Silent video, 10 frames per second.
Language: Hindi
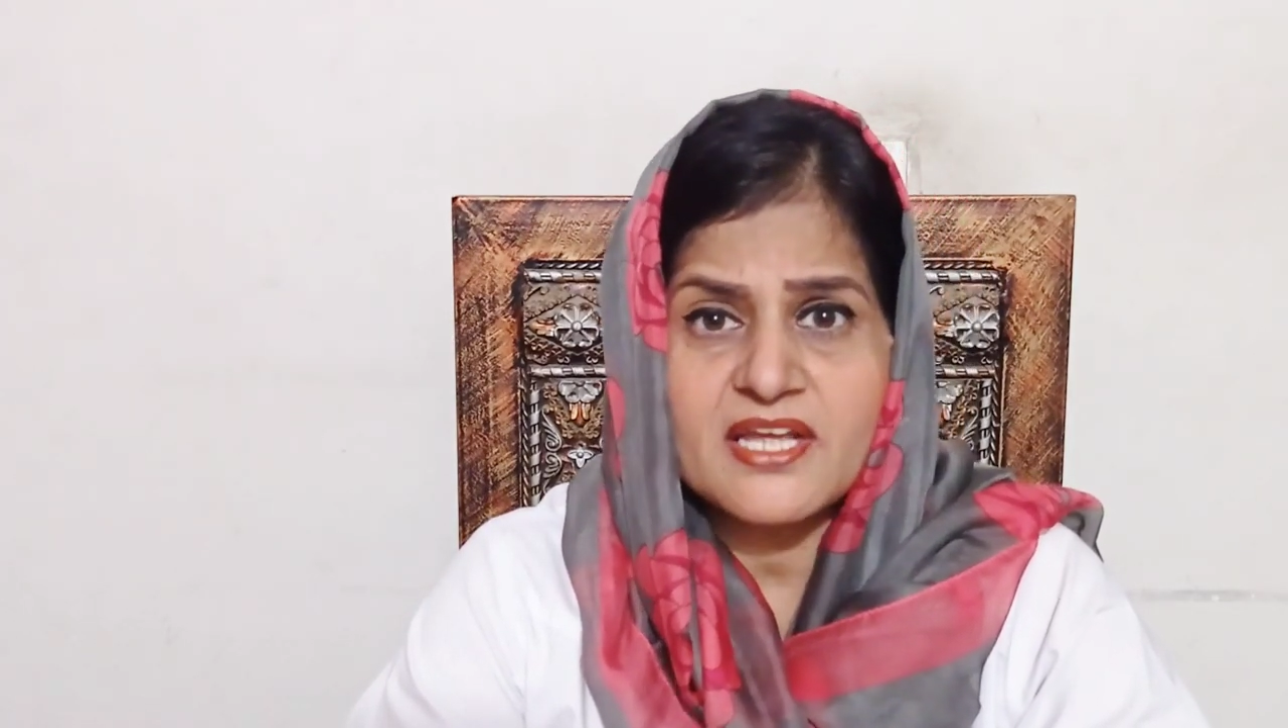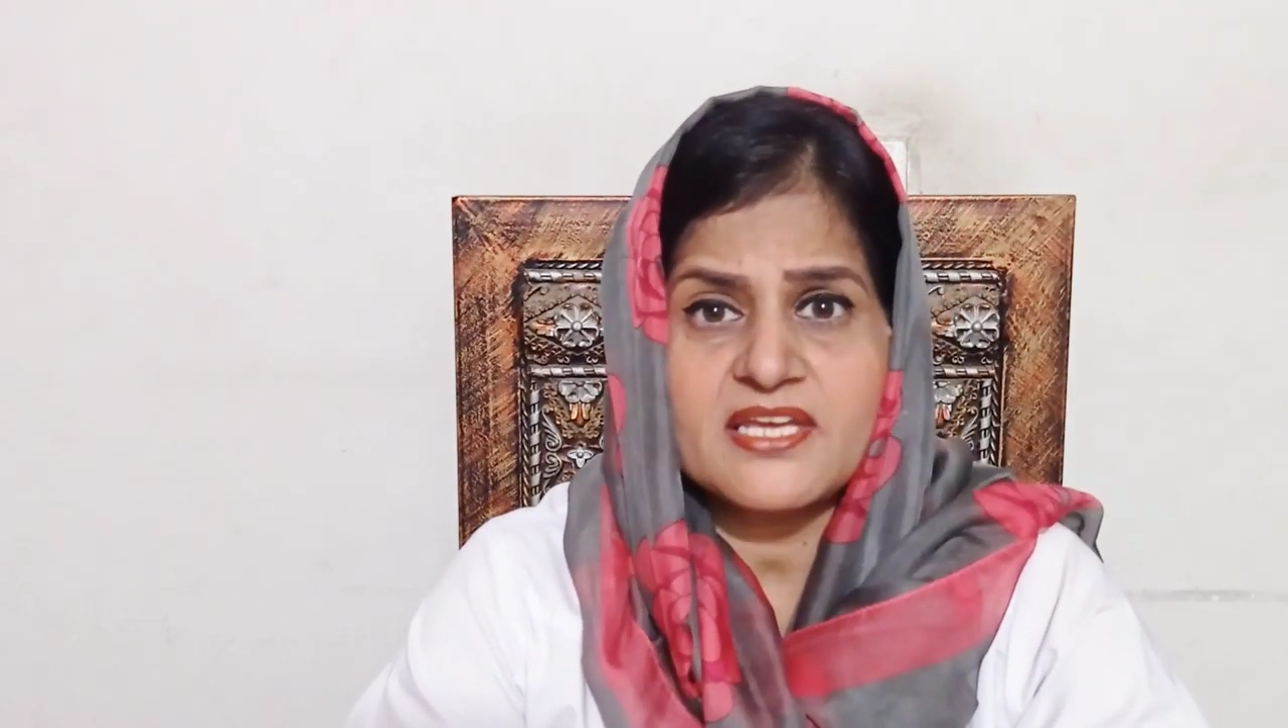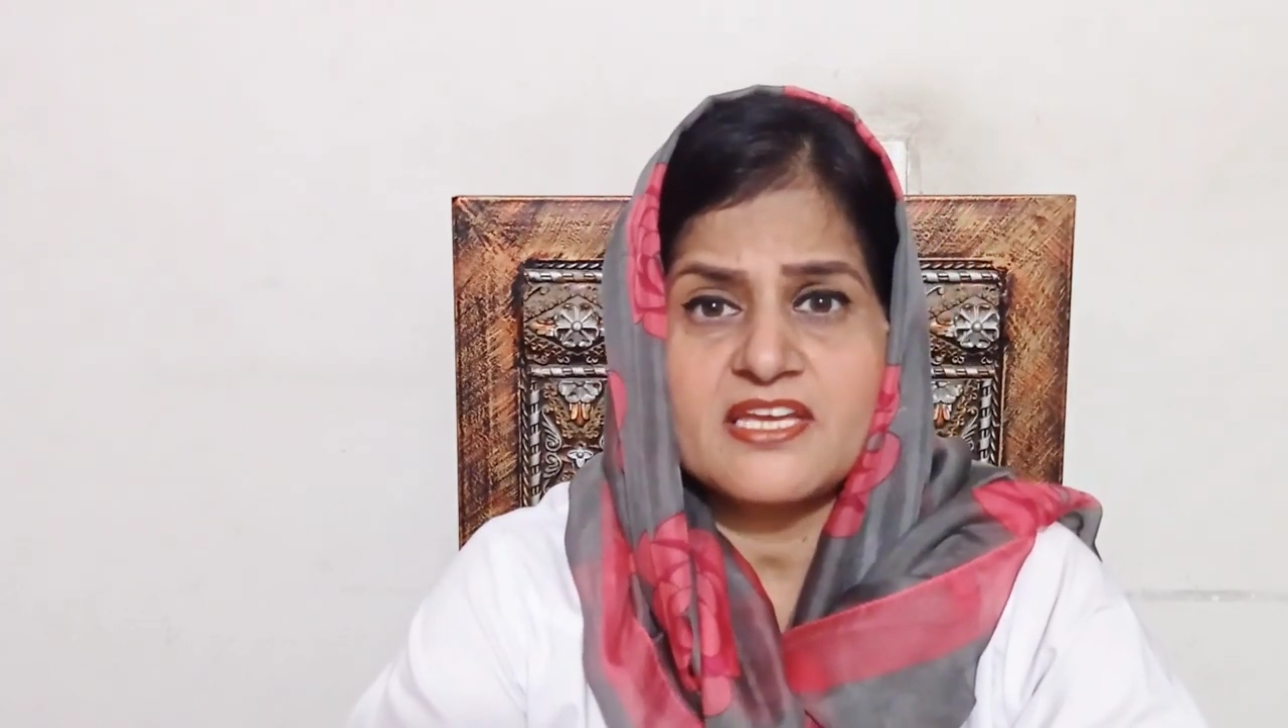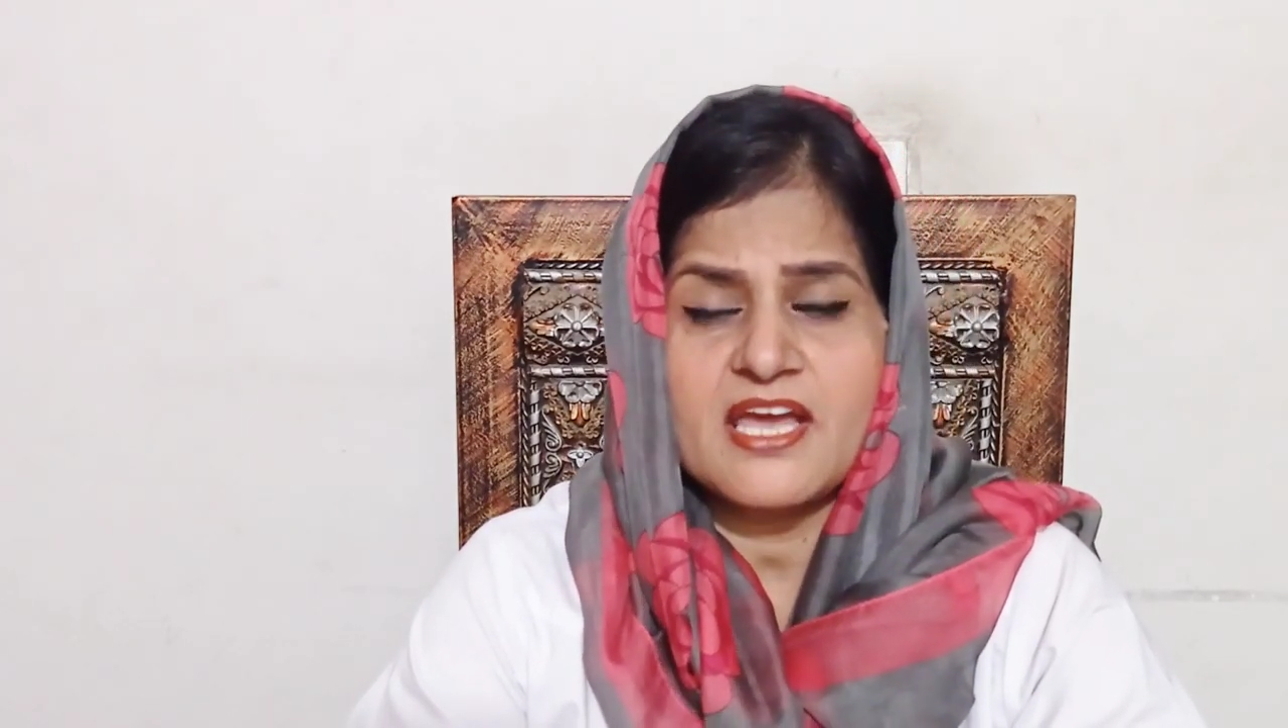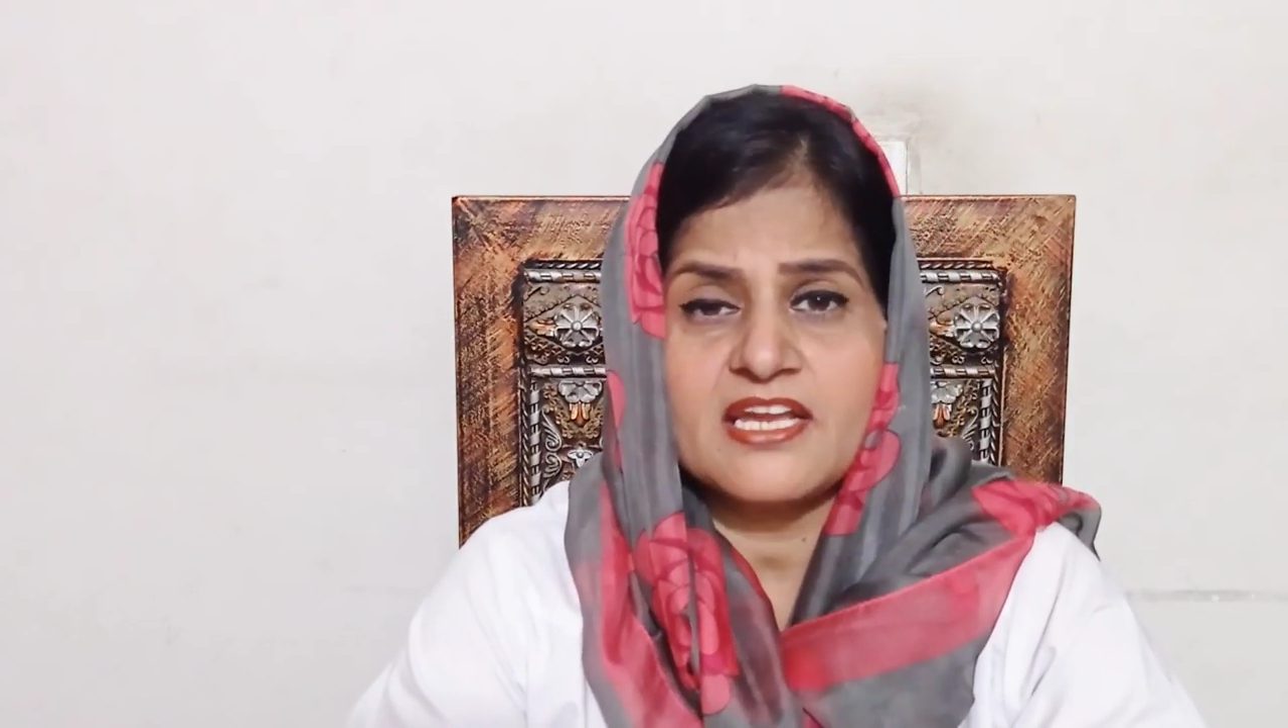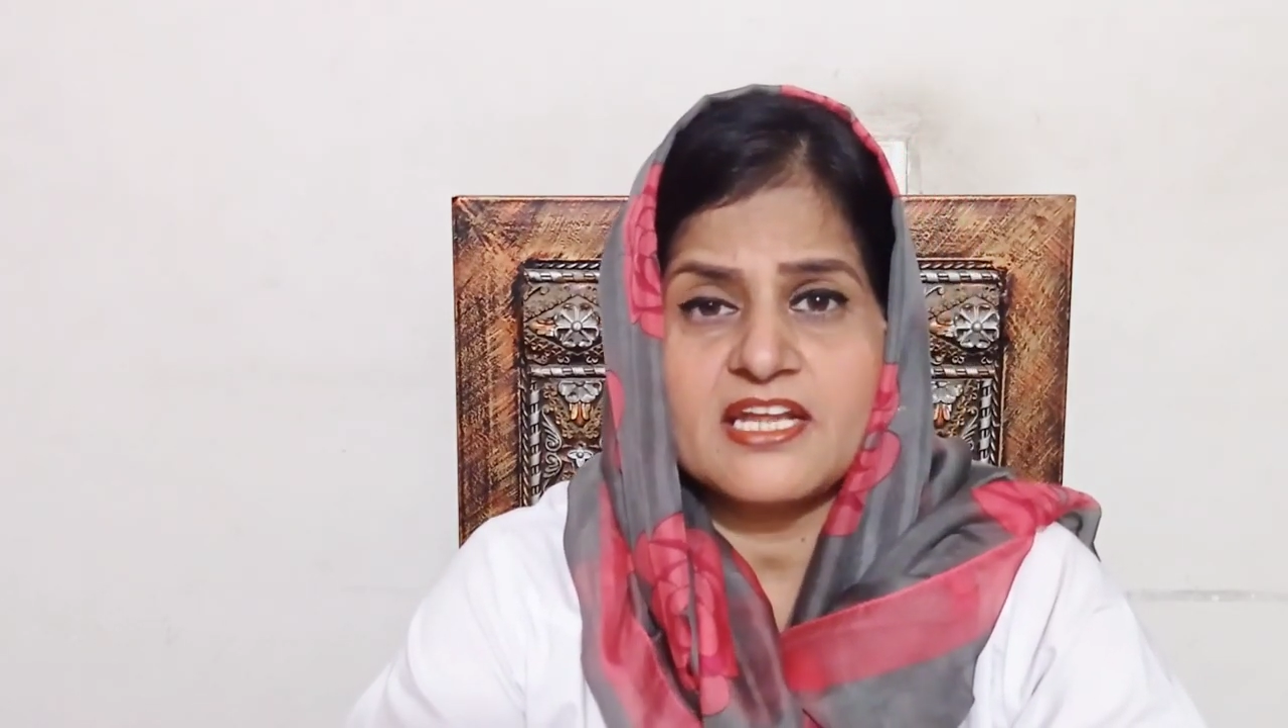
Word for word: नहीं है